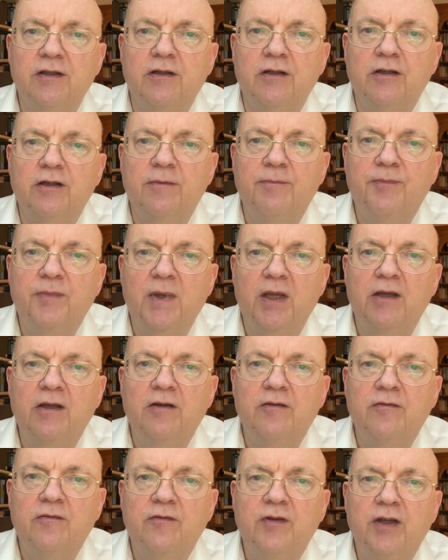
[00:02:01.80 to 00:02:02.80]
ähm,
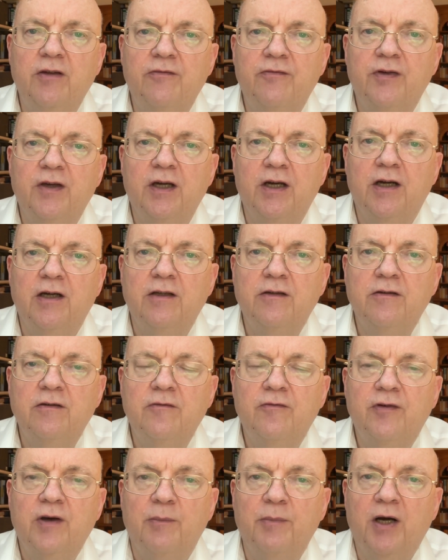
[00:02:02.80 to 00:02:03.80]
inwiefern
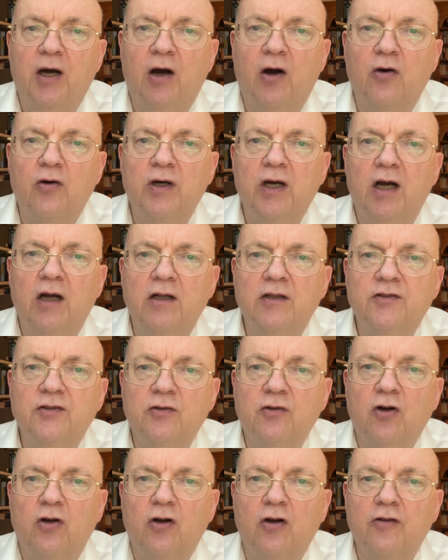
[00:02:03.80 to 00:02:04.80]
Verbraucher, also
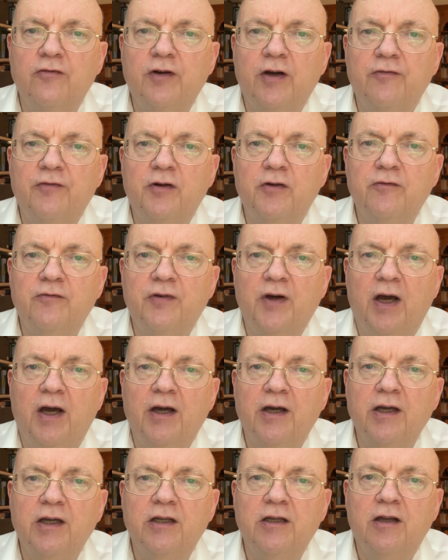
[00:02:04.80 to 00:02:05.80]
Käufer von
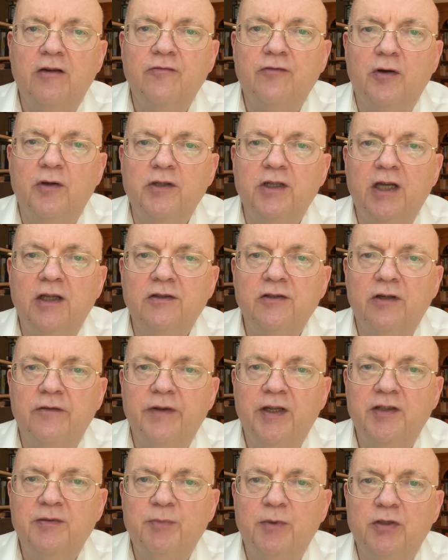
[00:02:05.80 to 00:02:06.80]
Fahrrädern von der
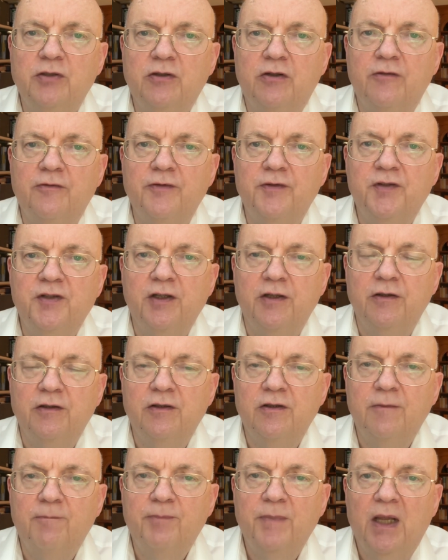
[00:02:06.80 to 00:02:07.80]
Insolvenz betroffen
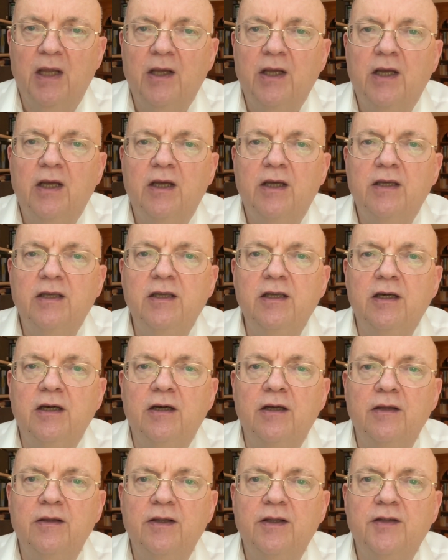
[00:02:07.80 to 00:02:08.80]
sind.
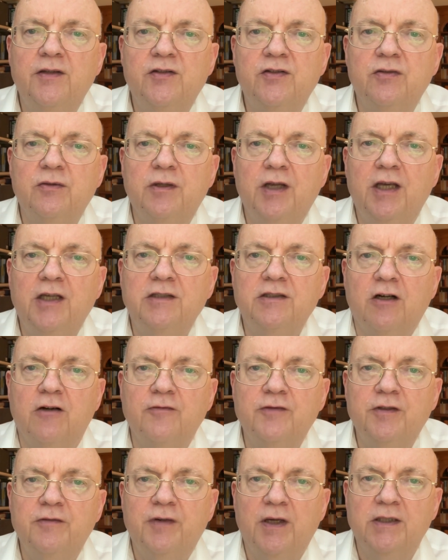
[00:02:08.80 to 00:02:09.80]
Hier ist zunächst
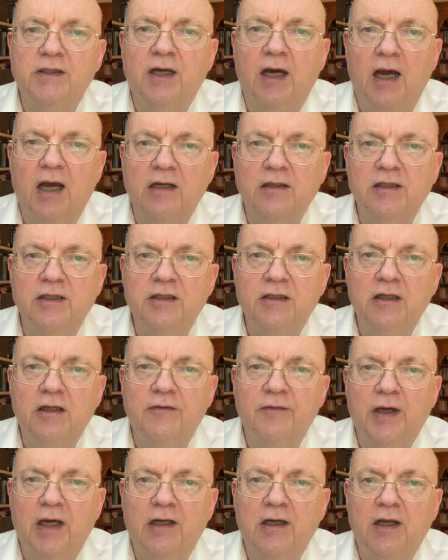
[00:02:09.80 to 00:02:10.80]
auf die vertraglichen
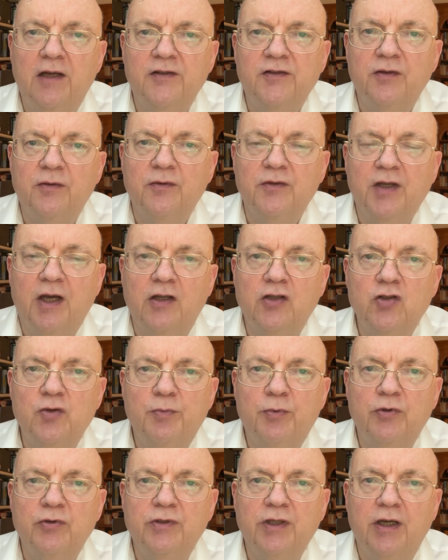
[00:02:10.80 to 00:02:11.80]

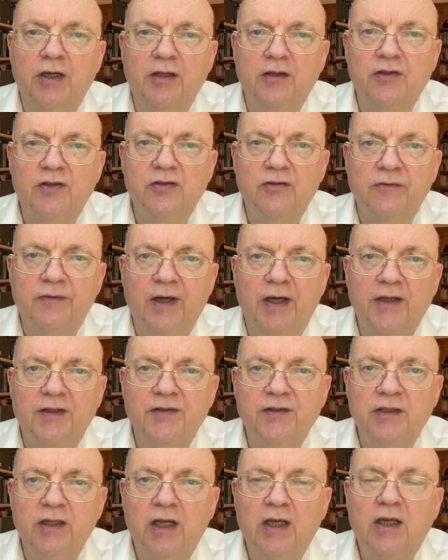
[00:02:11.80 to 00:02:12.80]
Gewährleistungsansprüche
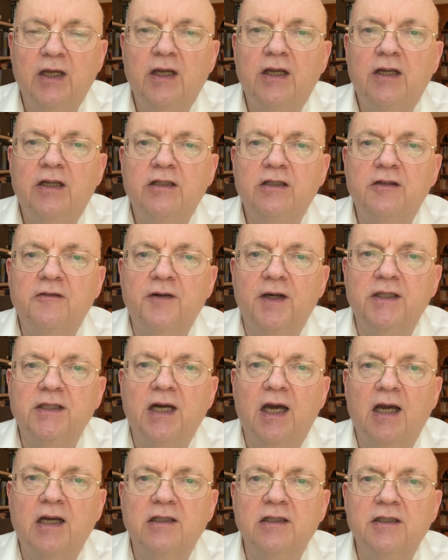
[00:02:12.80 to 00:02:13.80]
hinzuweisen. Die
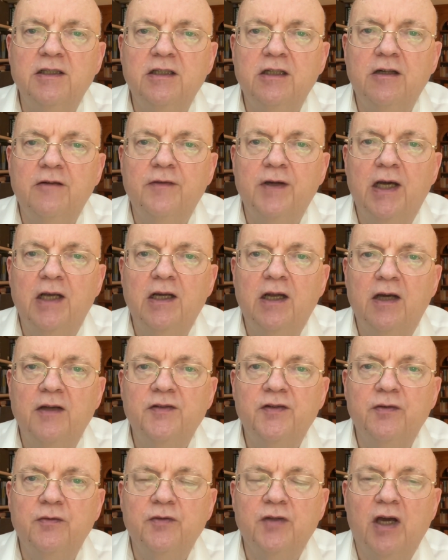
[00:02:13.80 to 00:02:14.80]
vertraglichen
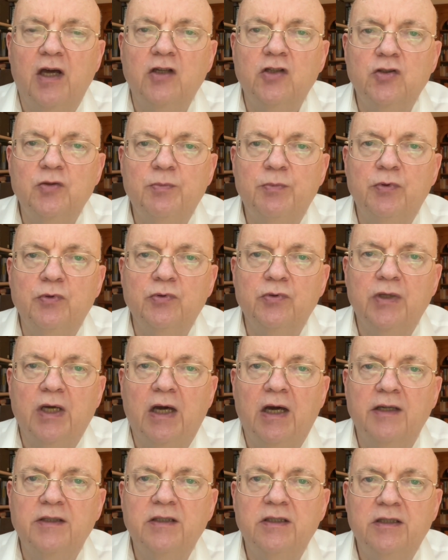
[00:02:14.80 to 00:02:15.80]
Gewährleistungsansprüche
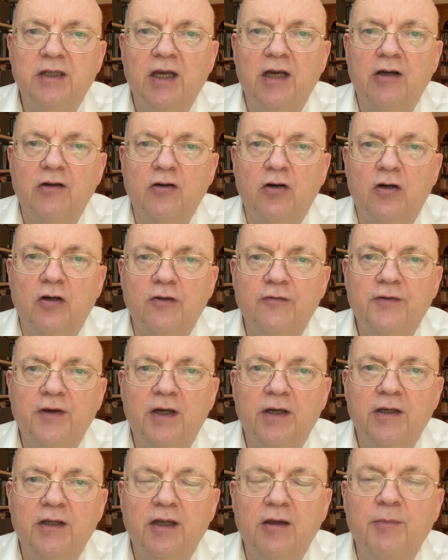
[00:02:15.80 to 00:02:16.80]
hat der
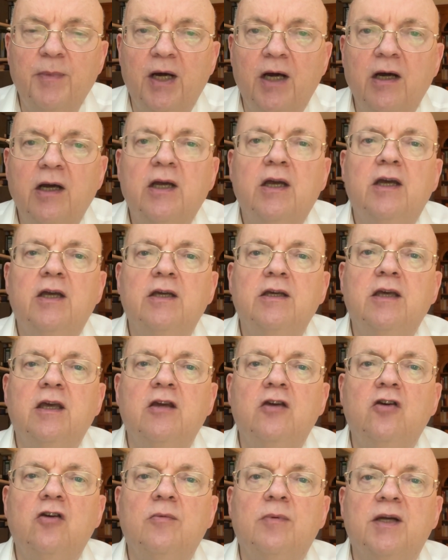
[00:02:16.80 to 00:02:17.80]
Käufer immer
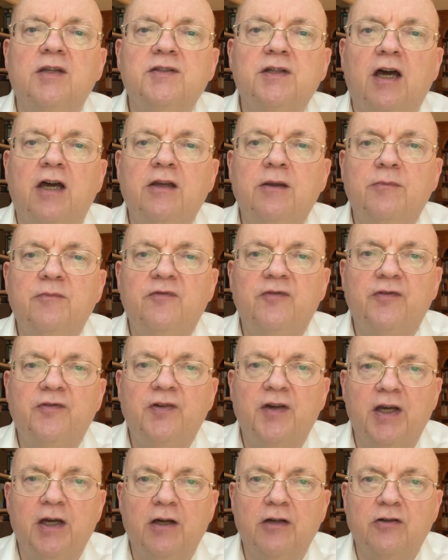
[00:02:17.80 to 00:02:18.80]
gegenüber seinem
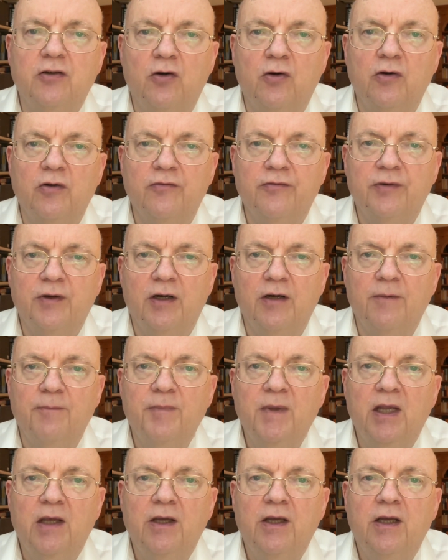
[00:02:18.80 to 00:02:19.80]
Verkäufer.
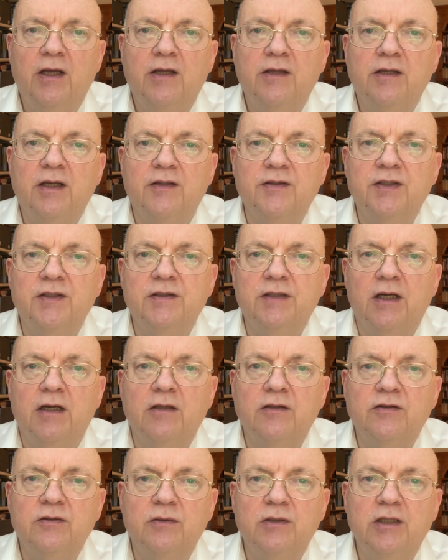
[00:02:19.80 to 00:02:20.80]
Das ist
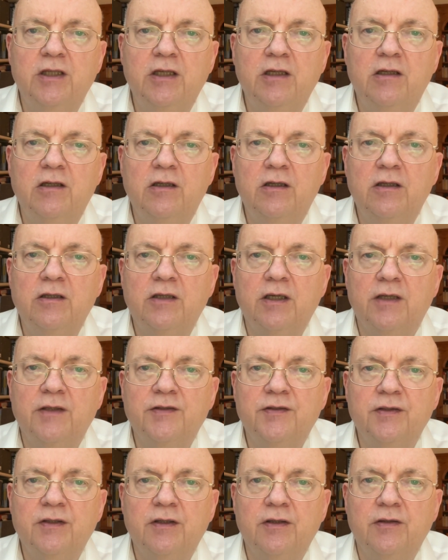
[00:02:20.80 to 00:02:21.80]
also Lidl,
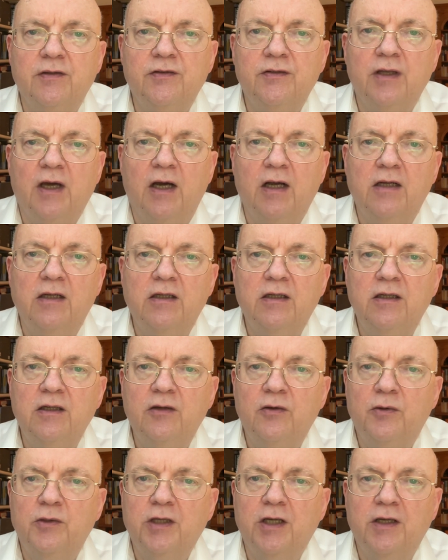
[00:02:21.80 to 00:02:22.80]
das ist Aldi
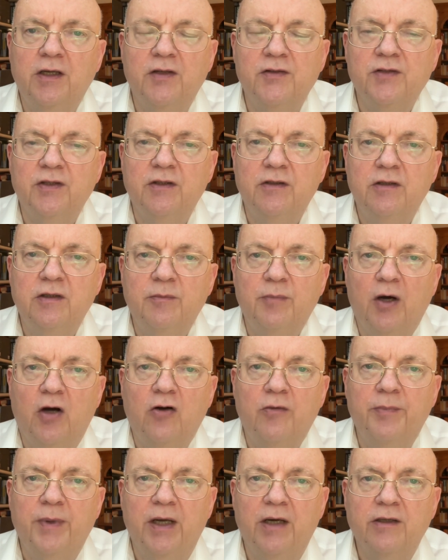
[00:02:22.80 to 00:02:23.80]
oder das sind die
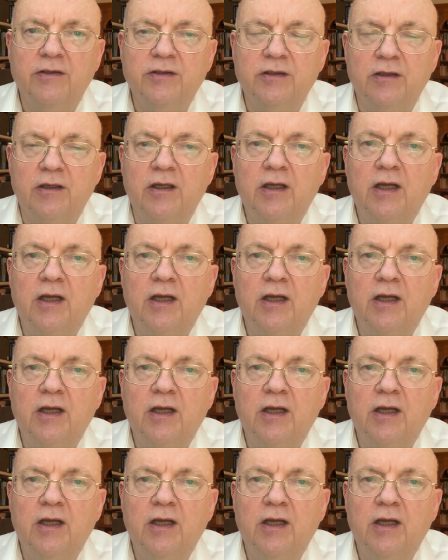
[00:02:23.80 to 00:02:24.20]
Baumärkte.